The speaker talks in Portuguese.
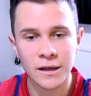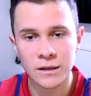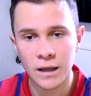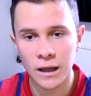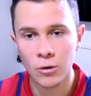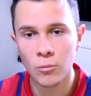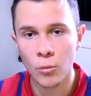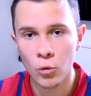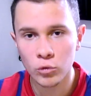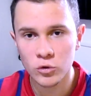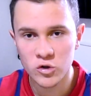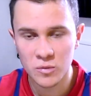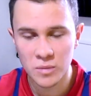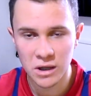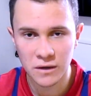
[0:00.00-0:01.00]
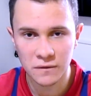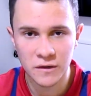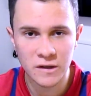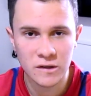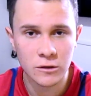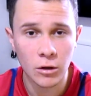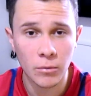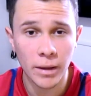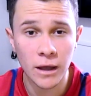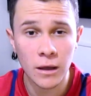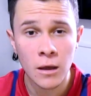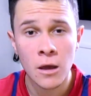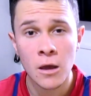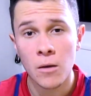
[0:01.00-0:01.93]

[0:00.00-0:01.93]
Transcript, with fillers: E tem um bom custo-benefício também.